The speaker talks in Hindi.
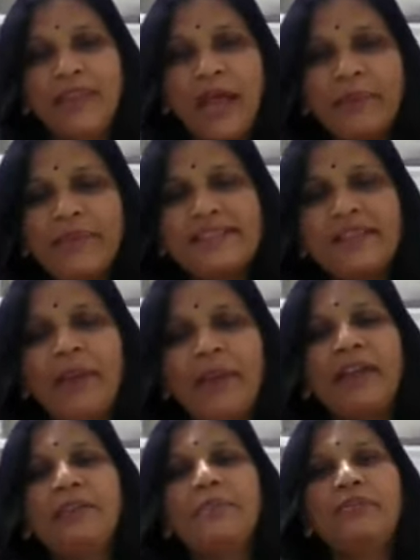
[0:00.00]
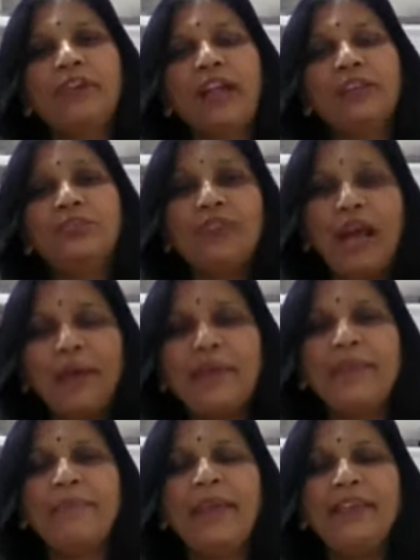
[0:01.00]
नाभिस्त प्राण पवन तो
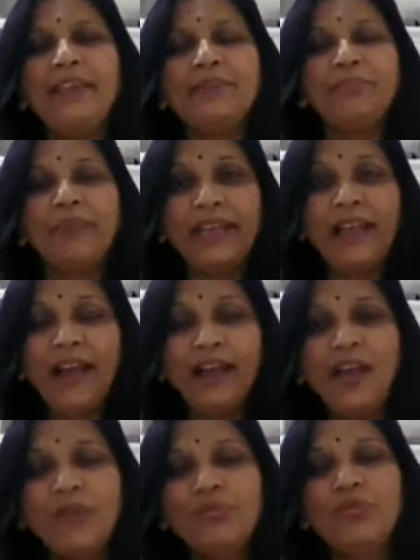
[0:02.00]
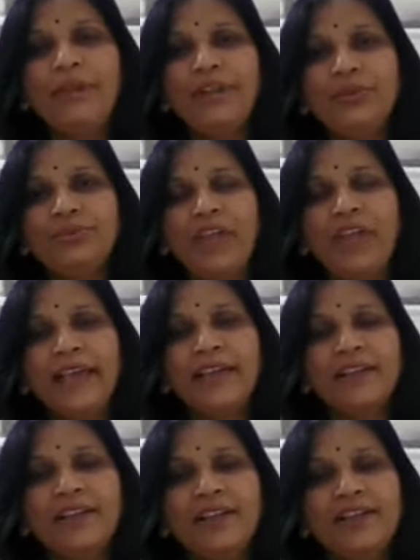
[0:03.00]
नाभि में ये पहला मूवमेंट होता
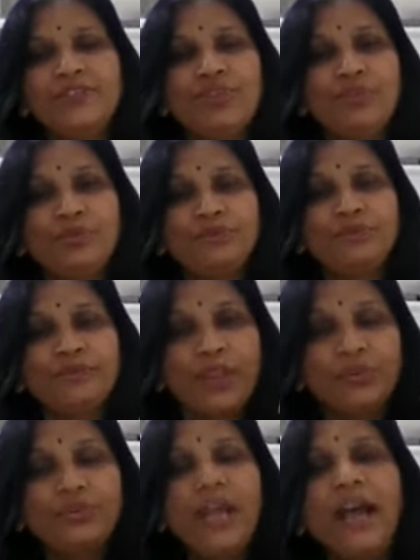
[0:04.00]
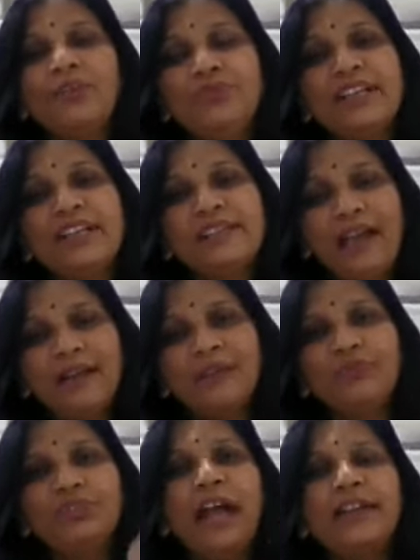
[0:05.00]
है जो उदान उदान
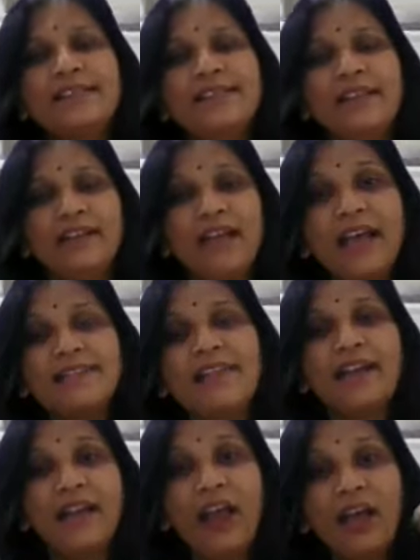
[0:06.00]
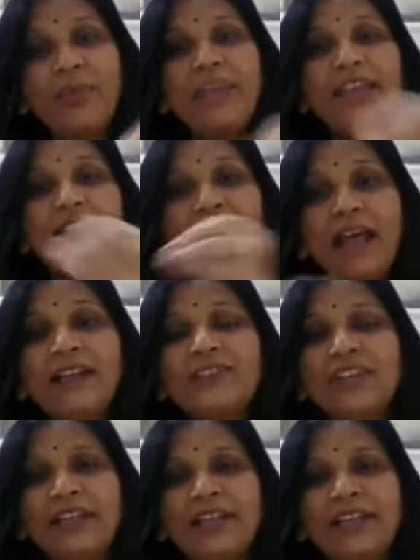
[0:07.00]
उदान से नासा नाभि गला
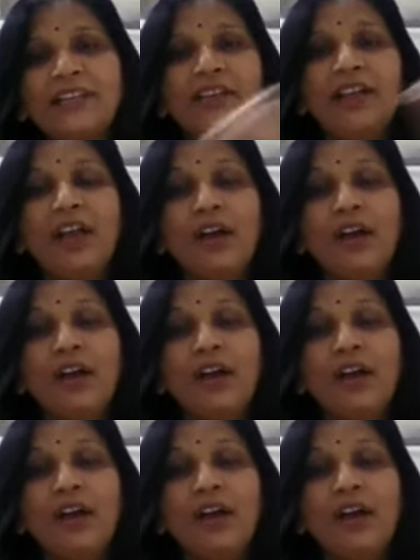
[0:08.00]
शरित